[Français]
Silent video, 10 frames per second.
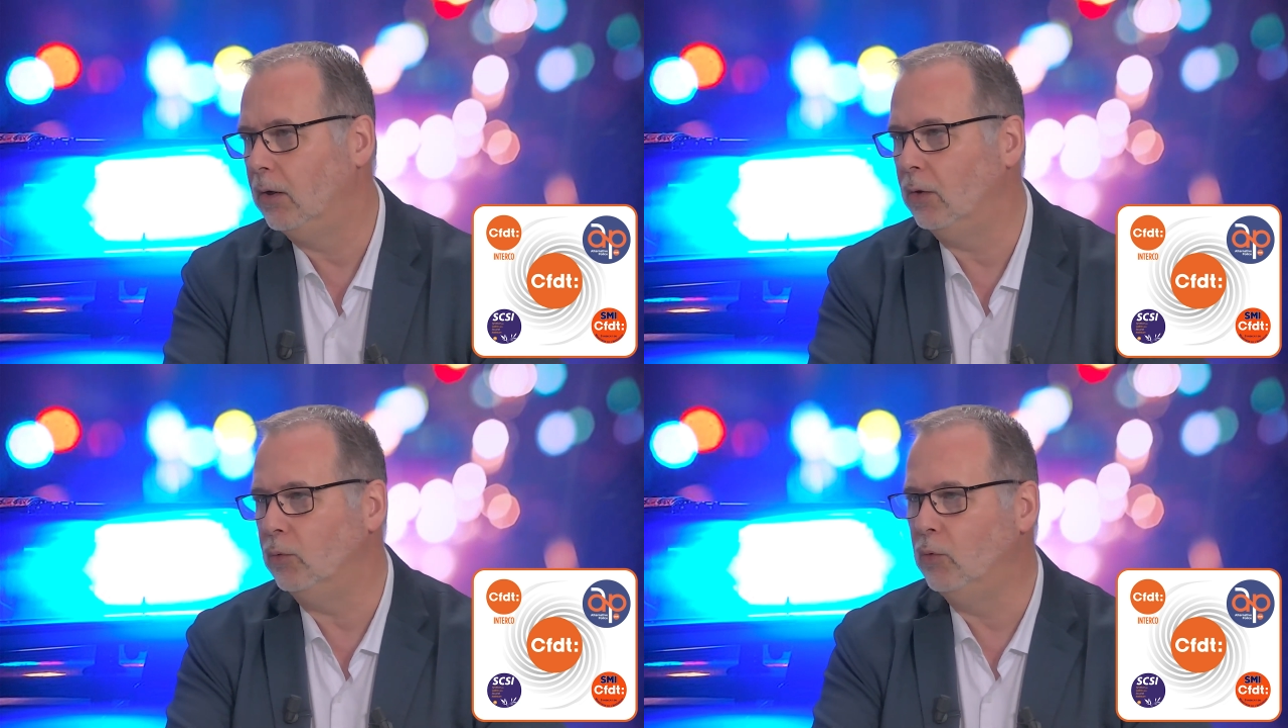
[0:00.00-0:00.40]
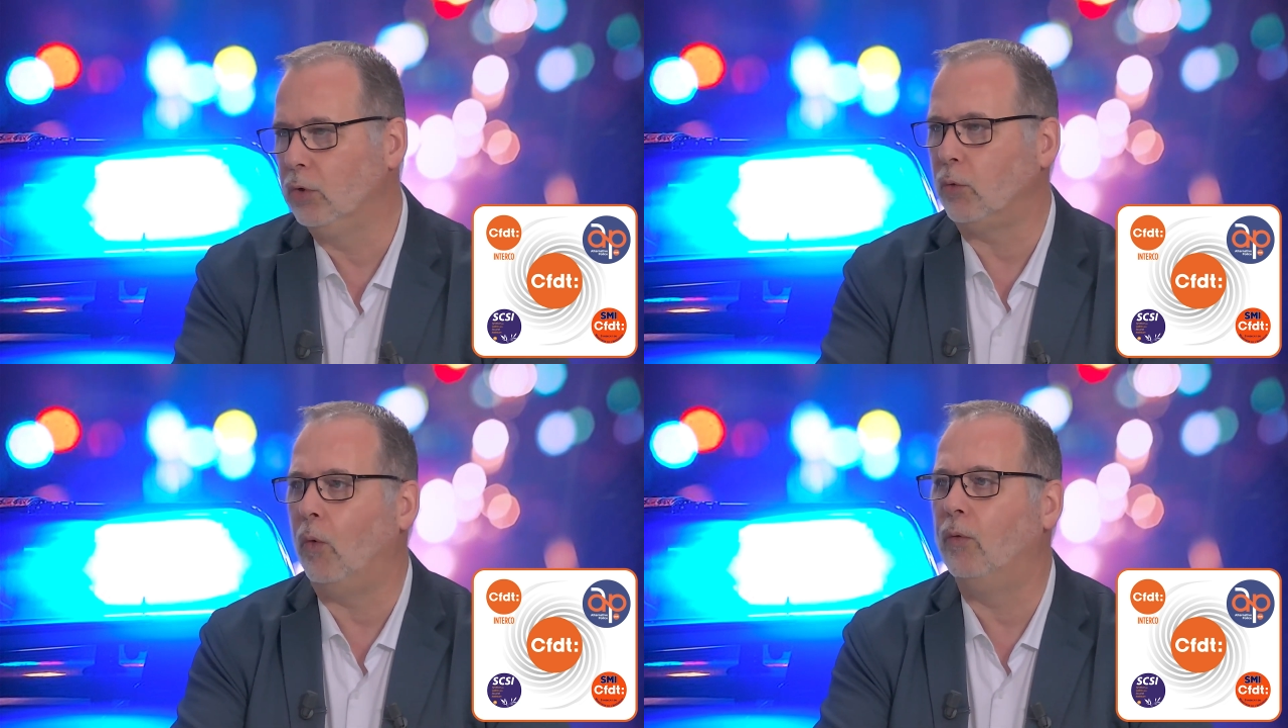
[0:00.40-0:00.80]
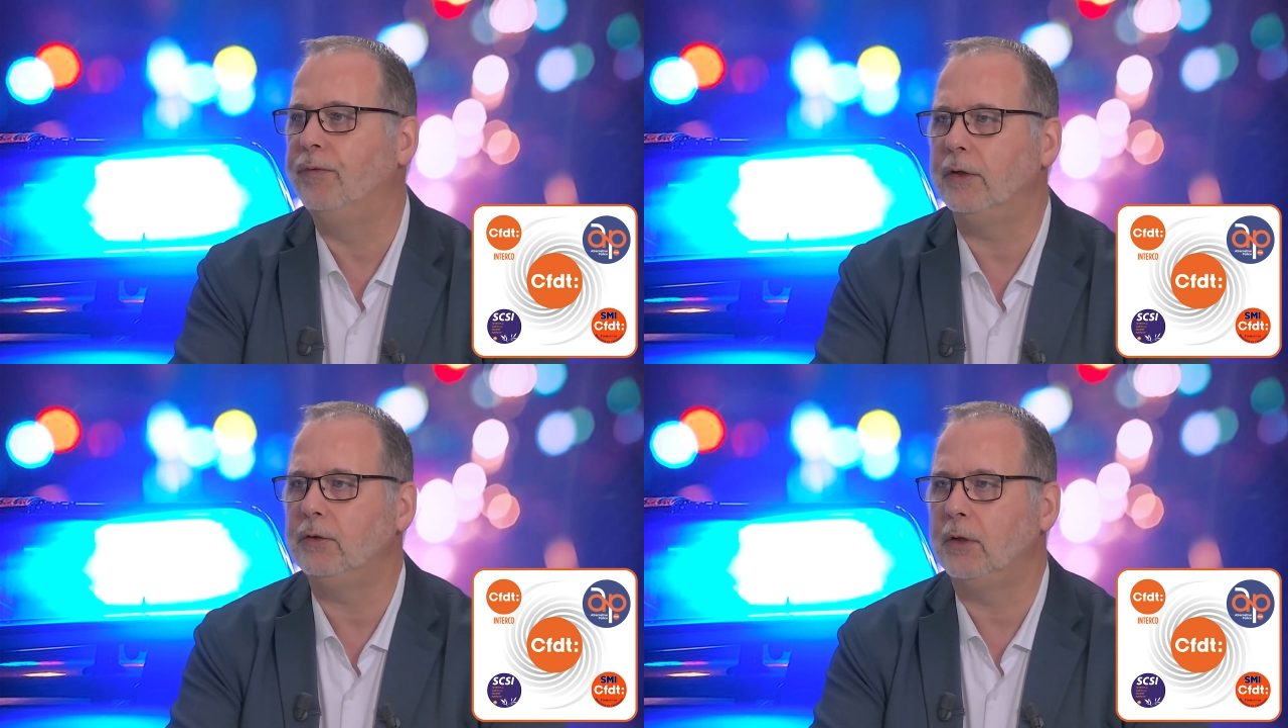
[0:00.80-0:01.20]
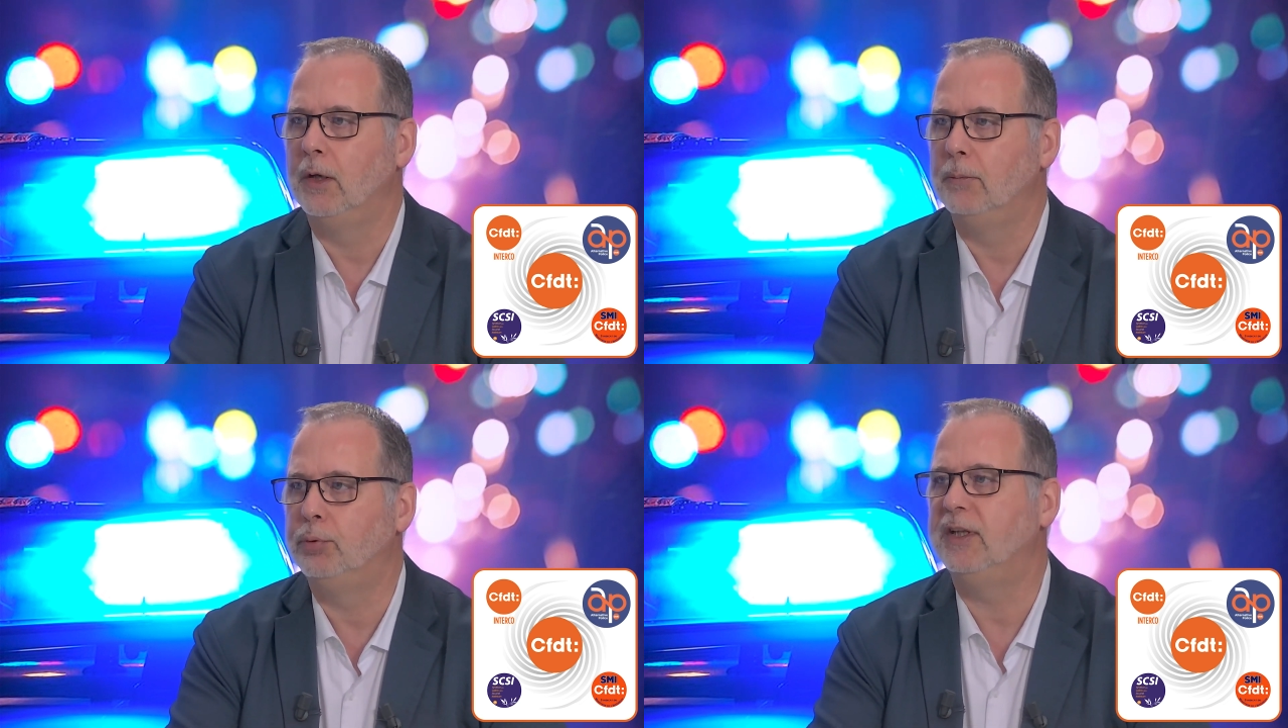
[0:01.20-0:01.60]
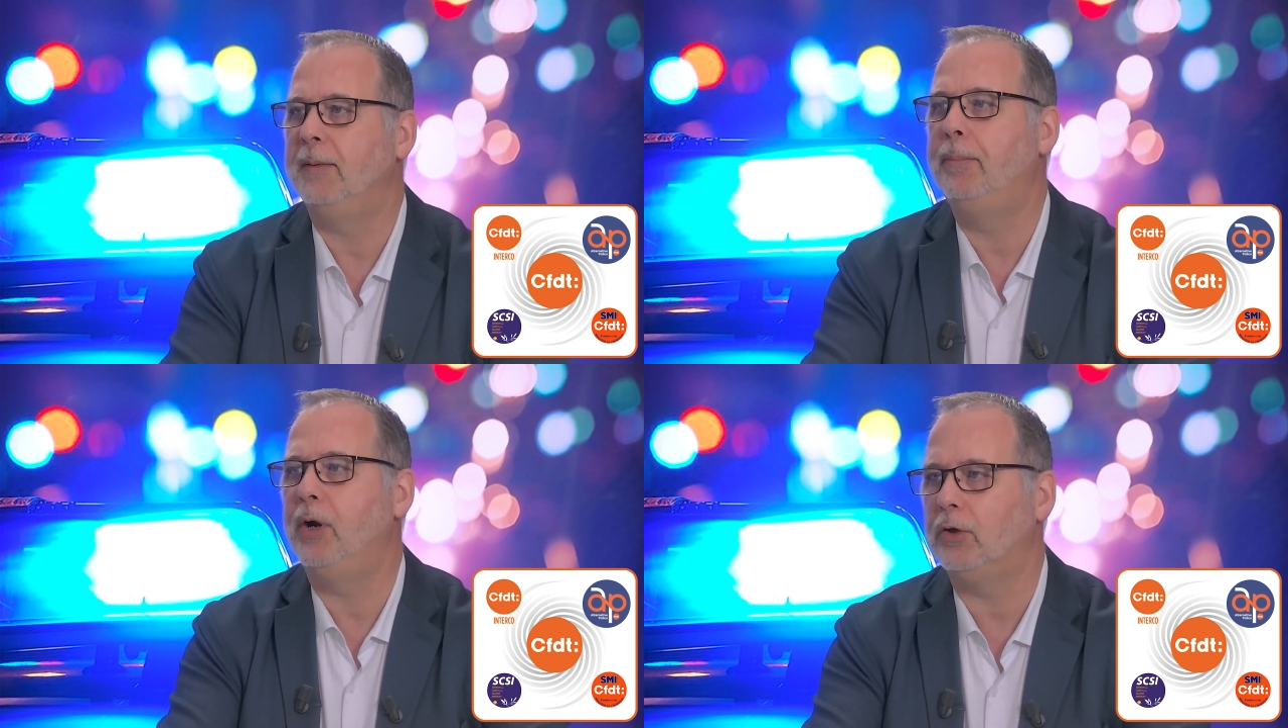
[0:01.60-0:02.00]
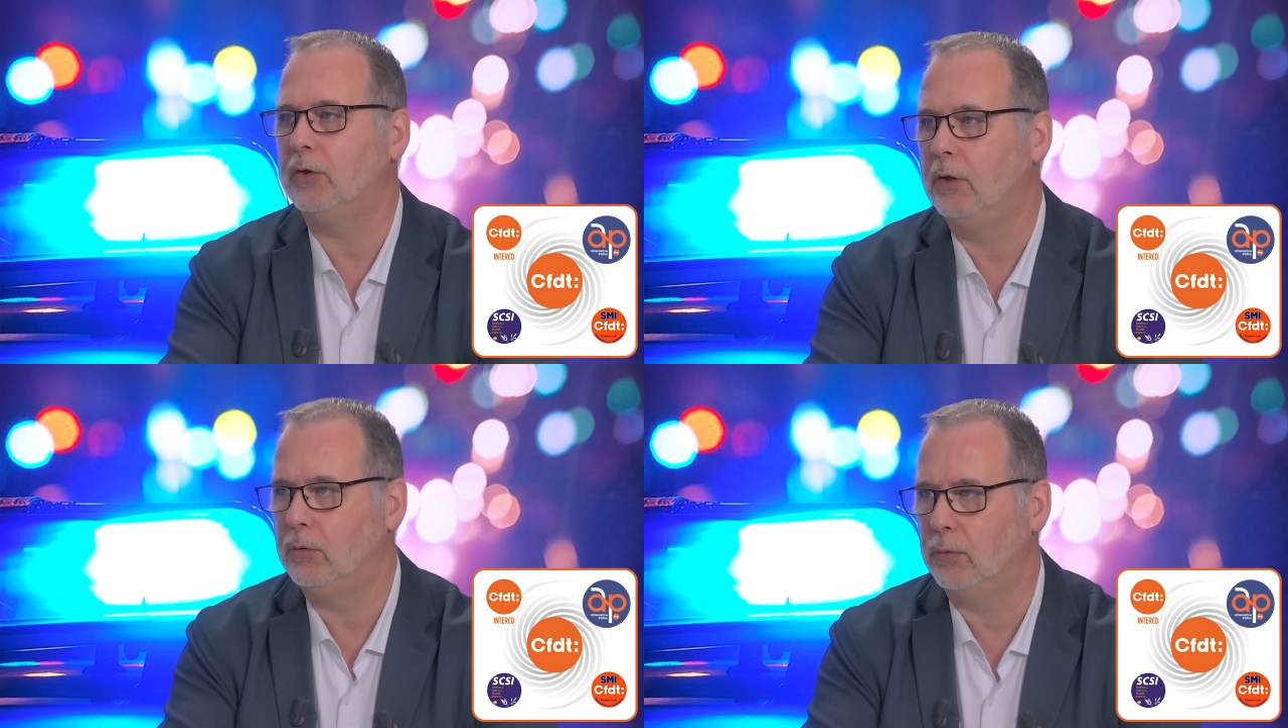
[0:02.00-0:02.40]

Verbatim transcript: ou autre, on vote pour des blocs